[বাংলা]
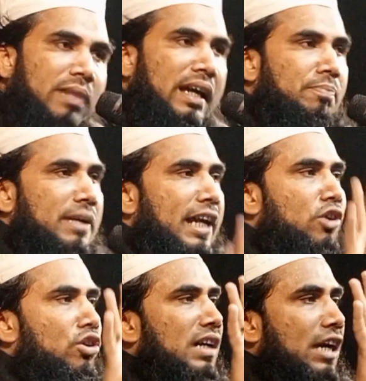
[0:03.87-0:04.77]
ভাই আপনারা
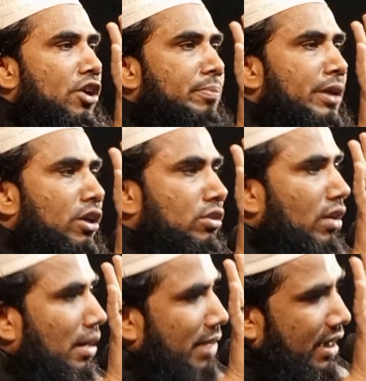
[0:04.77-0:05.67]
কোনো কারণে বিরক্ত
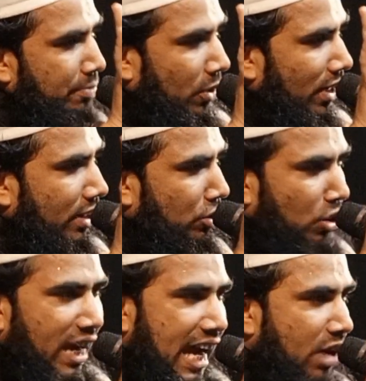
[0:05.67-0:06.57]
হলে আমাকে বলেন
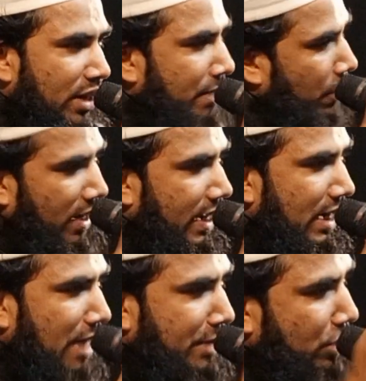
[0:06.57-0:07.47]
দয়া করে বলেন
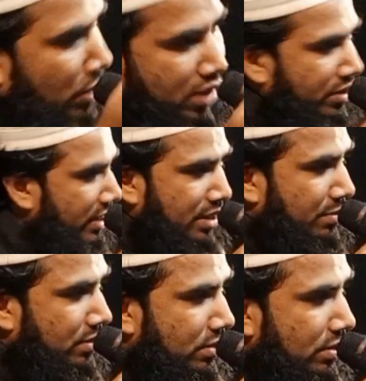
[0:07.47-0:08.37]
আমি দোয়া করে দেব